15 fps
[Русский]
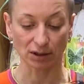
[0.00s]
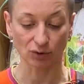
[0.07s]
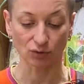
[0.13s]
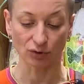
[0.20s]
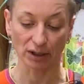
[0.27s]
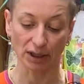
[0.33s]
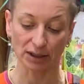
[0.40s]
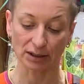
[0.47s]

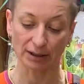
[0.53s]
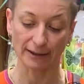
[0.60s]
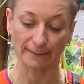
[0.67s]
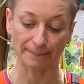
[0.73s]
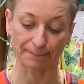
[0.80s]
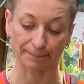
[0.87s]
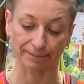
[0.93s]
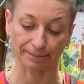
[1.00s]

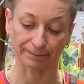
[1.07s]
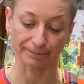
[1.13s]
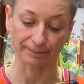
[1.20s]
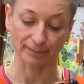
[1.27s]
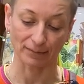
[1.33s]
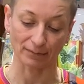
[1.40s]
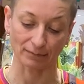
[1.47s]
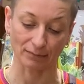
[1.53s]
регулярная
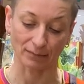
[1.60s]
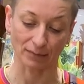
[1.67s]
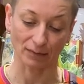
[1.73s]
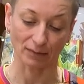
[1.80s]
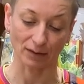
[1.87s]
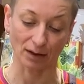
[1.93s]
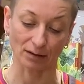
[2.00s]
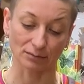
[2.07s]

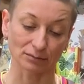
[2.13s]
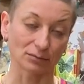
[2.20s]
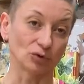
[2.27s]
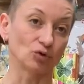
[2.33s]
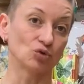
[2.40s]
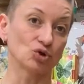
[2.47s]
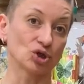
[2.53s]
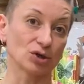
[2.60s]

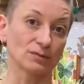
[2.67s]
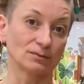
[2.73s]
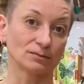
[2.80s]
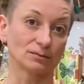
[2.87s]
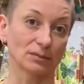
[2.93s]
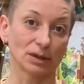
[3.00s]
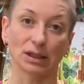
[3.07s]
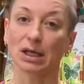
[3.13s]
душ
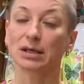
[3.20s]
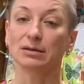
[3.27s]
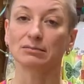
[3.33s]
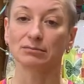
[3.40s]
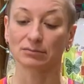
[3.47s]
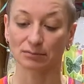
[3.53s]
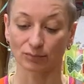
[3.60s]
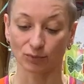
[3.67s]
ей
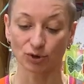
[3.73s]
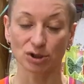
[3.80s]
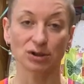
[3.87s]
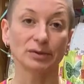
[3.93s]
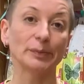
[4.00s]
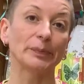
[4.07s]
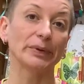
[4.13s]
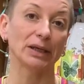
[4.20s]
будет
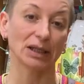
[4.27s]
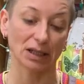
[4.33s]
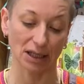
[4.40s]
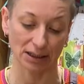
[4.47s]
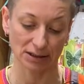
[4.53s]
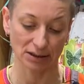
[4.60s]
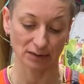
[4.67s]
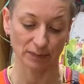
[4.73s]

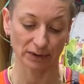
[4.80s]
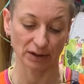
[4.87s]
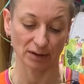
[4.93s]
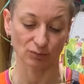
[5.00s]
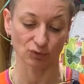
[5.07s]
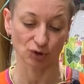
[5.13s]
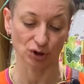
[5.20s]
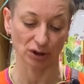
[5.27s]
приятен,
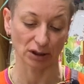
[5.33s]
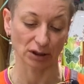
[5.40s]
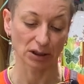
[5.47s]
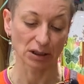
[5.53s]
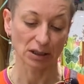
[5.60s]
потому что